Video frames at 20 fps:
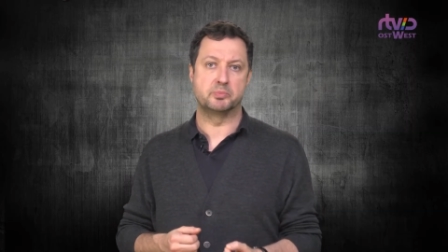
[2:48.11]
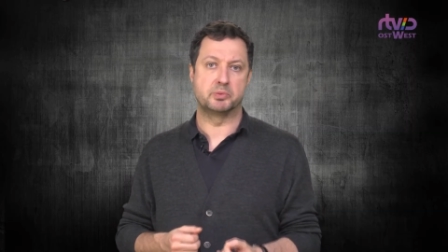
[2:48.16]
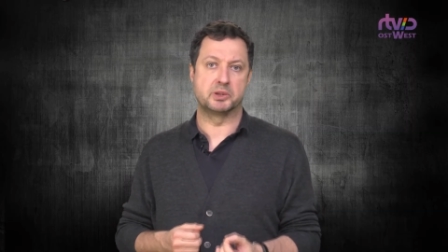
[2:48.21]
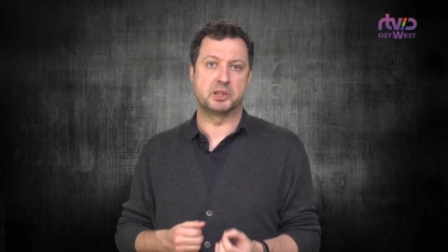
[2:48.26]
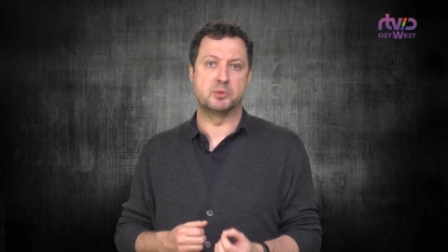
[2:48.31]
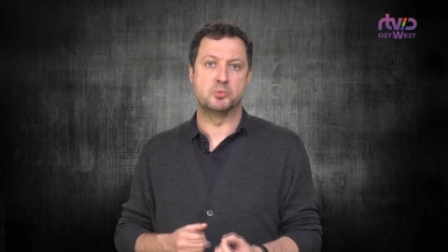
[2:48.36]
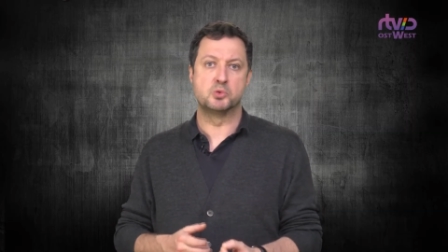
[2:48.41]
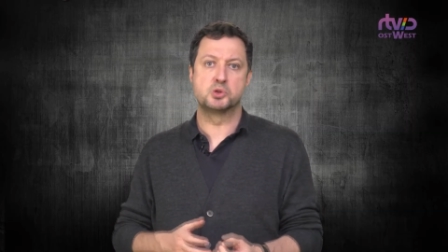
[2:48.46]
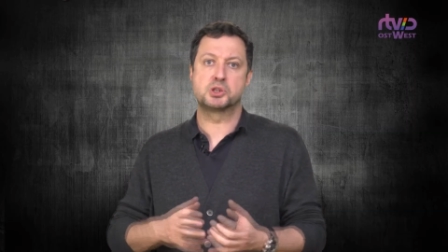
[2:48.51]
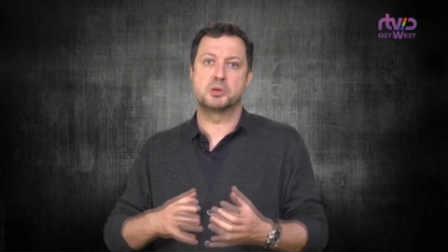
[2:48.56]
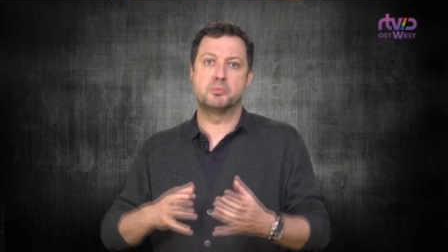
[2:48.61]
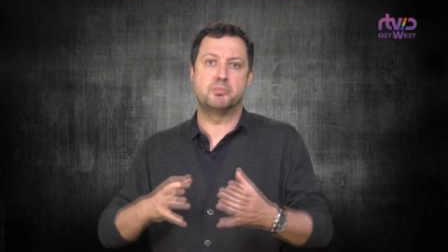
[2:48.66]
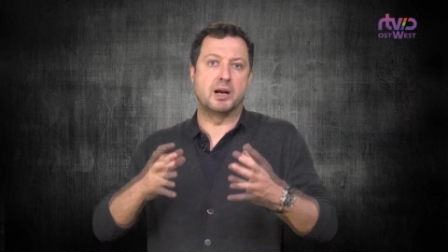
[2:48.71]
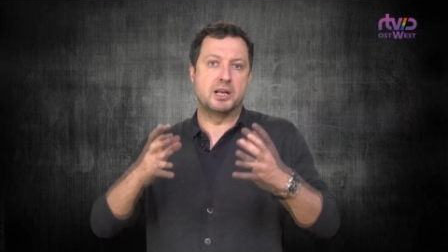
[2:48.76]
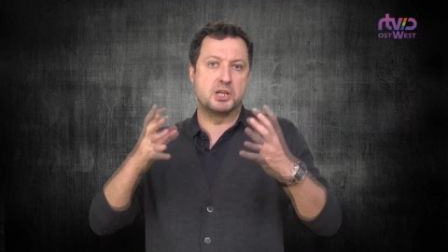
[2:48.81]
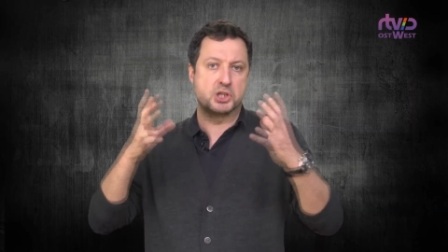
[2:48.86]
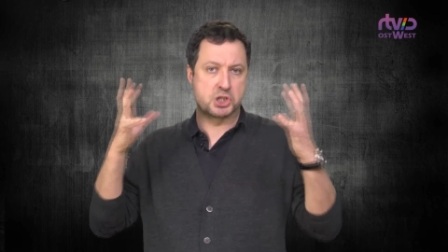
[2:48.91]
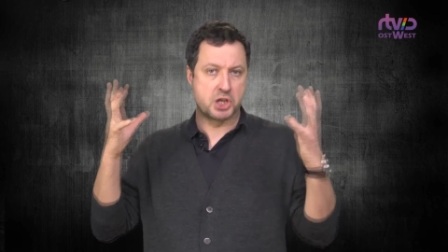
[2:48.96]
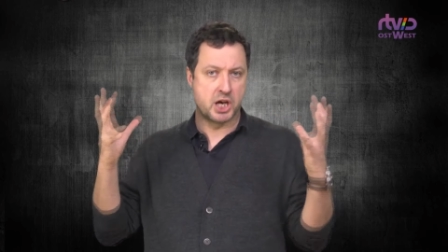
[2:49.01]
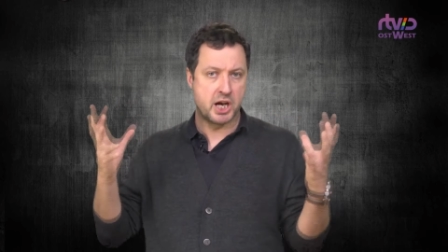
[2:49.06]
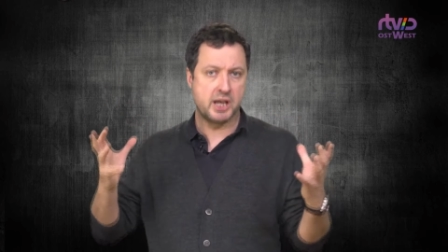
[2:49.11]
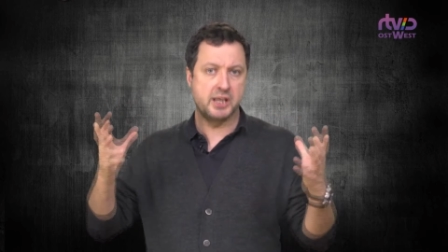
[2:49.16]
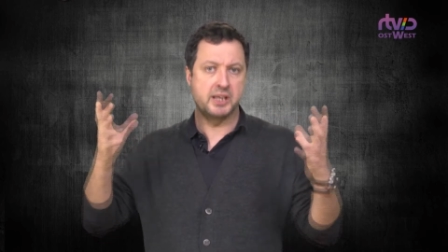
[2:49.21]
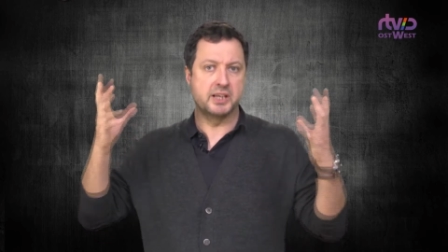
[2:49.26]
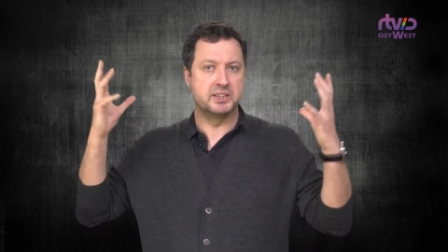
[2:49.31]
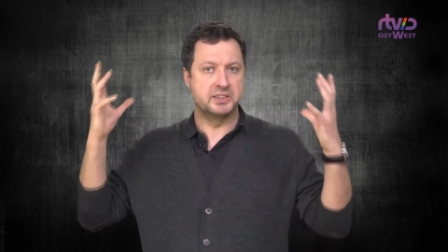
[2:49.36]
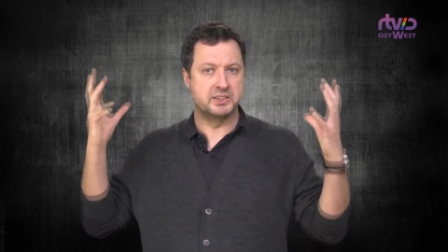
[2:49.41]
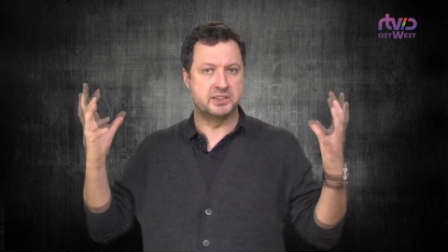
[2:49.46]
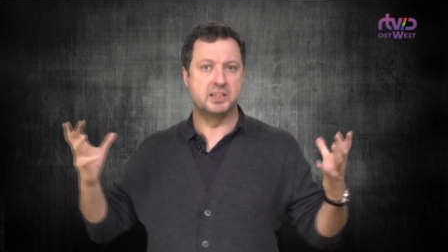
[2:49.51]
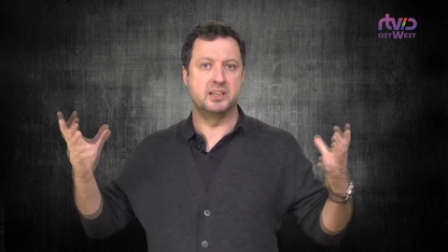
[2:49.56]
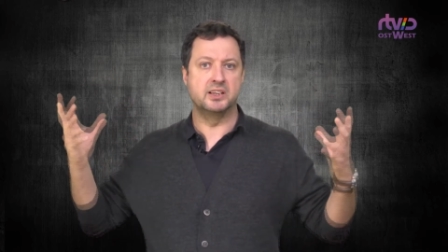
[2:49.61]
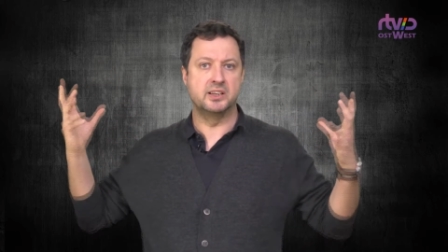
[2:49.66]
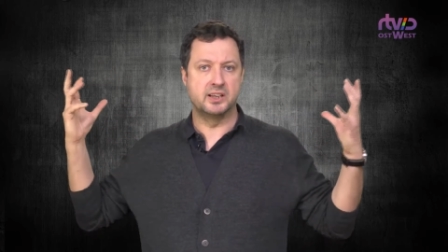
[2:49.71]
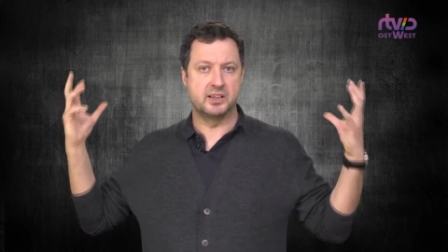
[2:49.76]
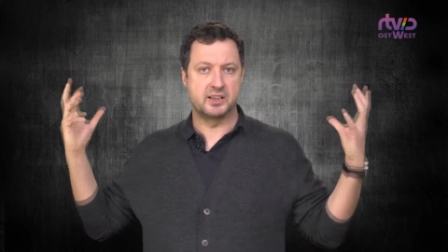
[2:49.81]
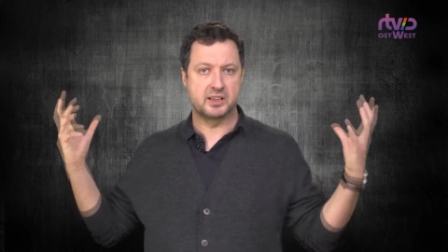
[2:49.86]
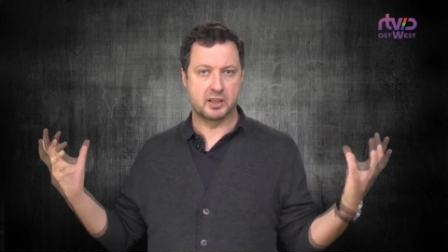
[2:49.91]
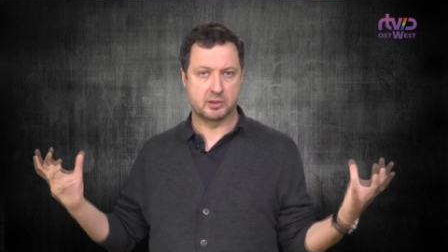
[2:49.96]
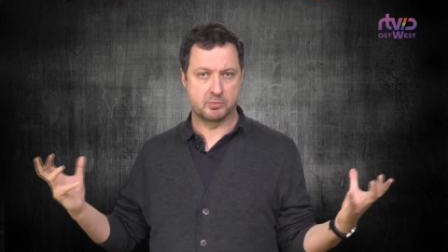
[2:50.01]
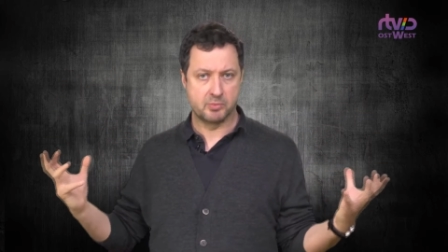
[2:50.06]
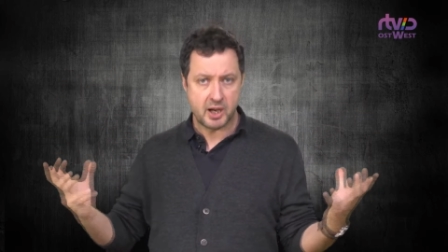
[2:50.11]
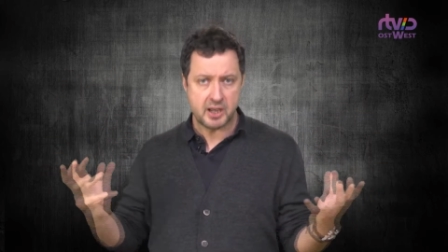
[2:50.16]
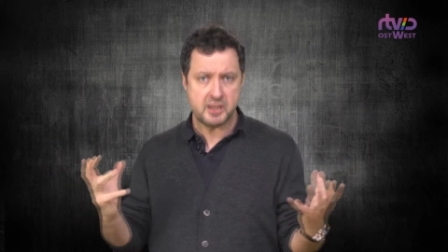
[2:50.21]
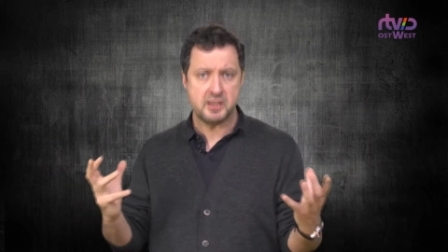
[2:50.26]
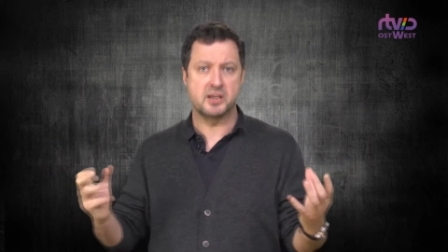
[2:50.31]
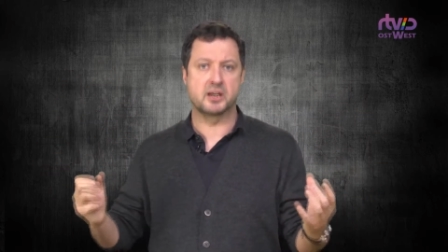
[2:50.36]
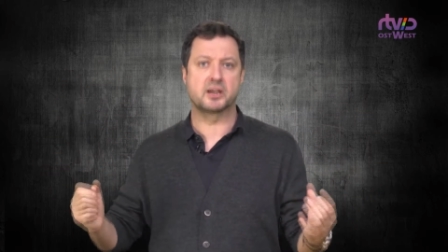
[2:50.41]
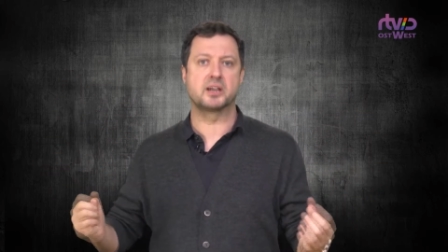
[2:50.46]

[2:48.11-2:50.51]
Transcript: потому что большая и сильная Германия